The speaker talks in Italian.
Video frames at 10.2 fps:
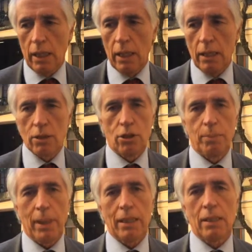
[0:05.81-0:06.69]
E eh, si
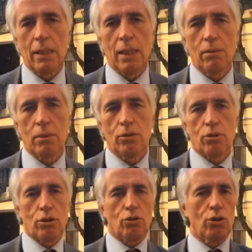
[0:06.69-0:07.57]
parte da
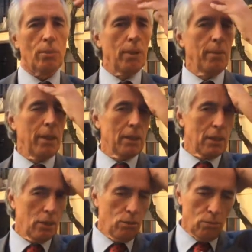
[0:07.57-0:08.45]
un'associazione
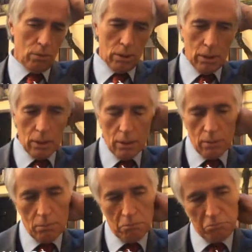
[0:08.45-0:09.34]
benemerita di un
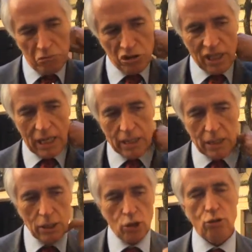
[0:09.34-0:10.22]
eh,
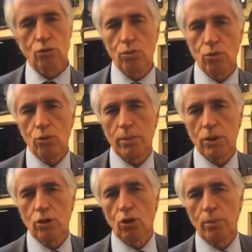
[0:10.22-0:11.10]
gigante del nostro mondo,
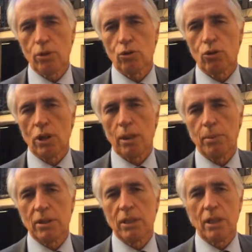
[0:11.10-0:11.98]
Marcello Marchioni, che la
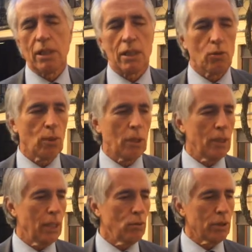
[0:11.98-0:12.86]
presiede, che è quella
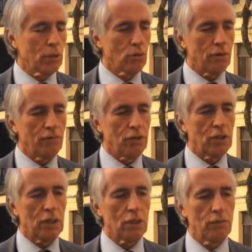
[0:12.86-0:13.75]
dell'educazione
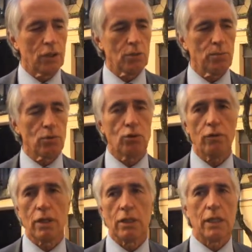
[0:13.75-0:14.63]
fisica e attività
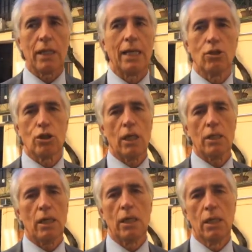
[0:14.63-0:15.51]
sportive, che si è
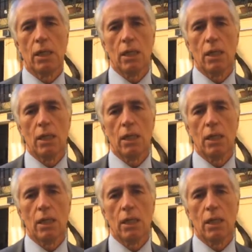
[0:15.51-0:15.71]
agganciata